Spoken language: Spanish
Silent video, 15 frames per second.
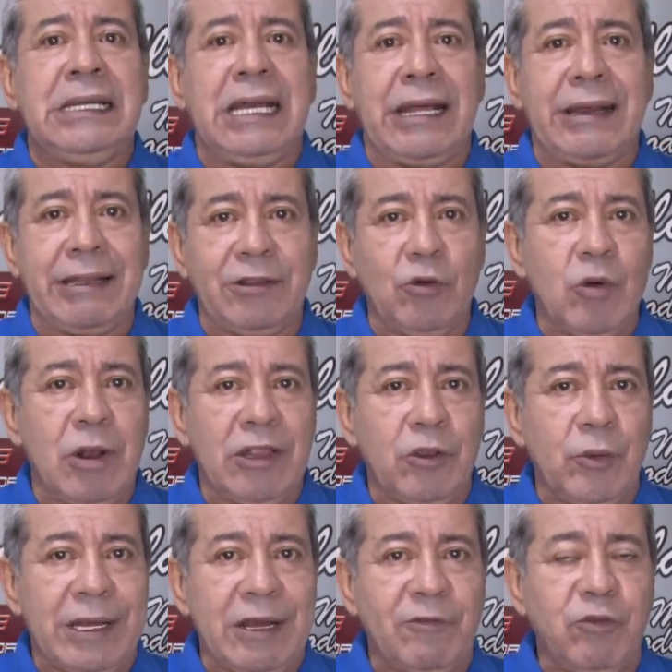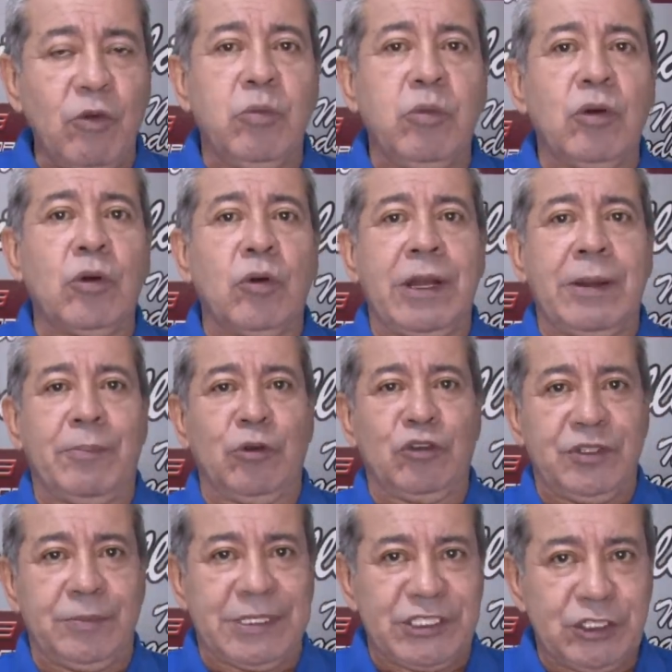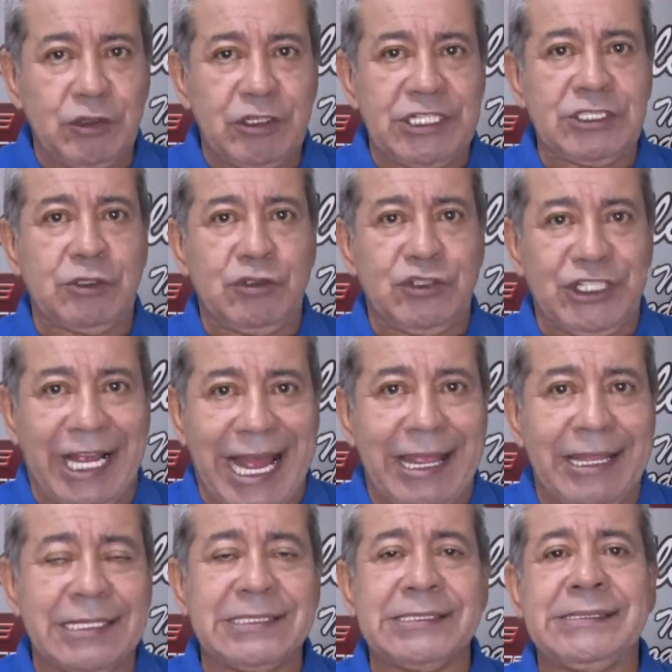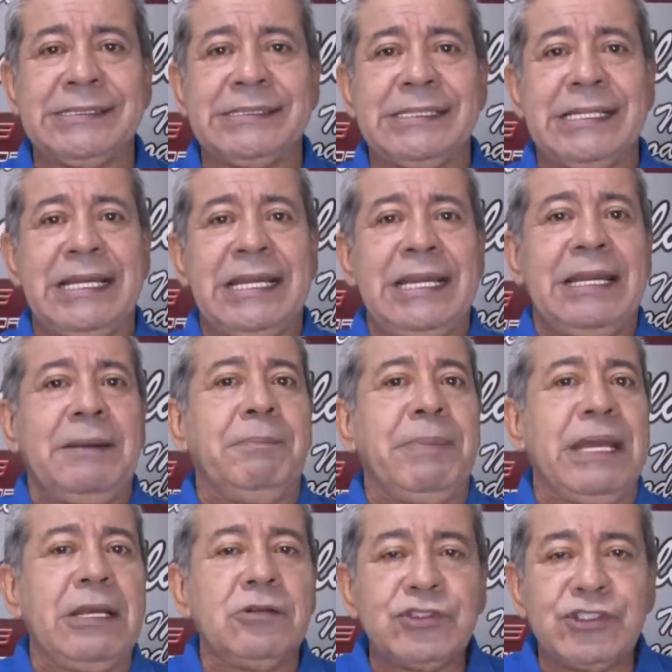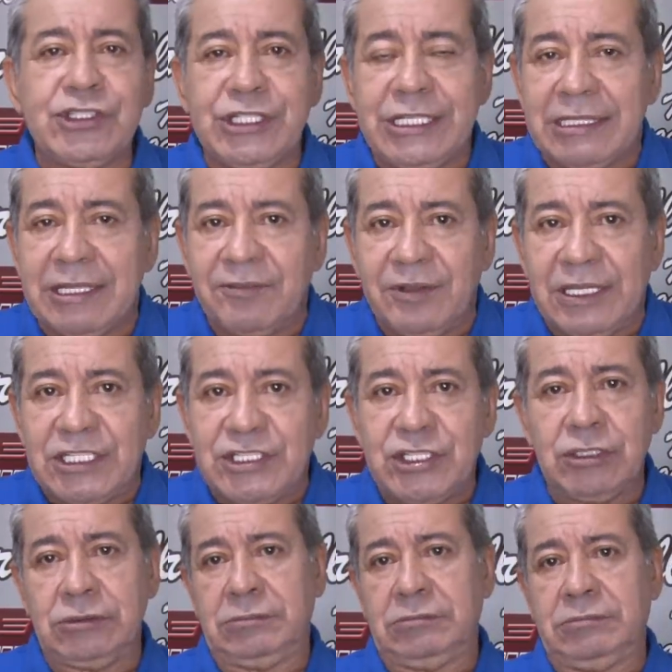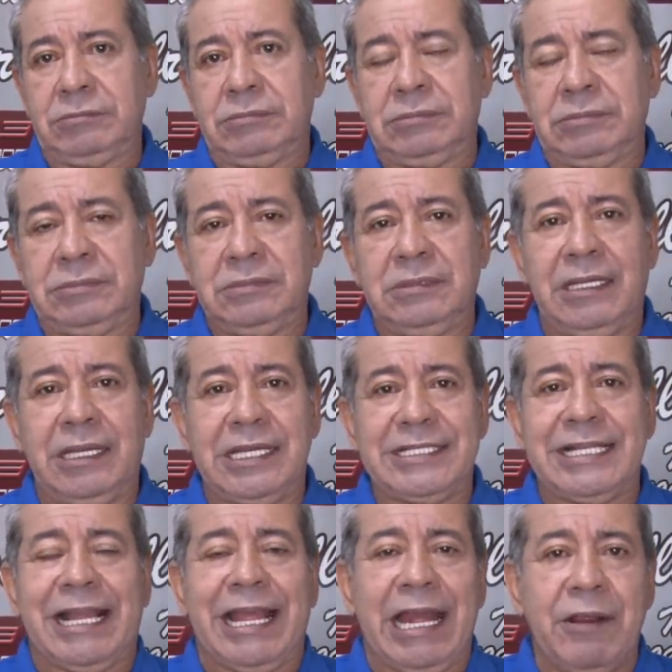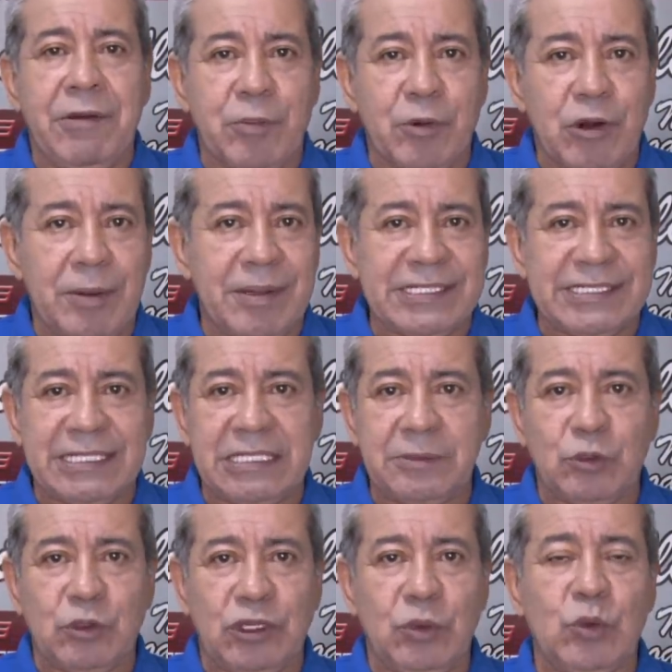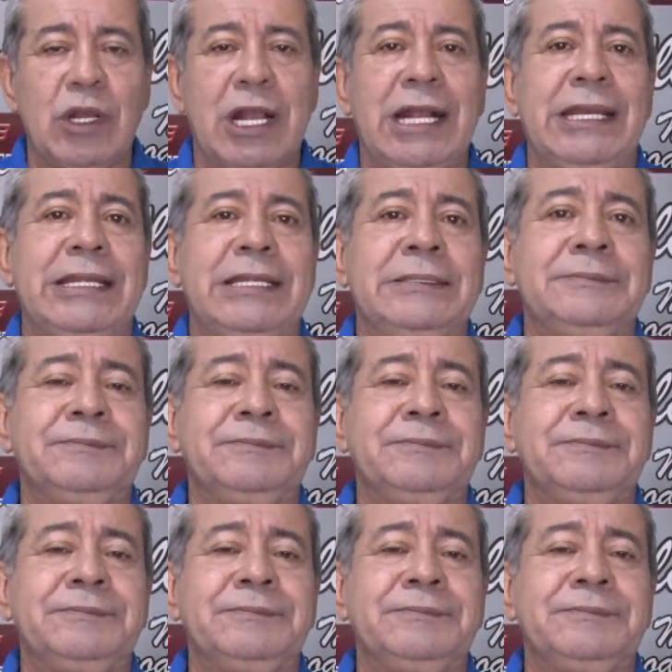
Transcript: a rato jugando bien al fútbol, con aproximaciones, con llegadas, pero sin definición, que es el grave problema de este Deportivo Cali.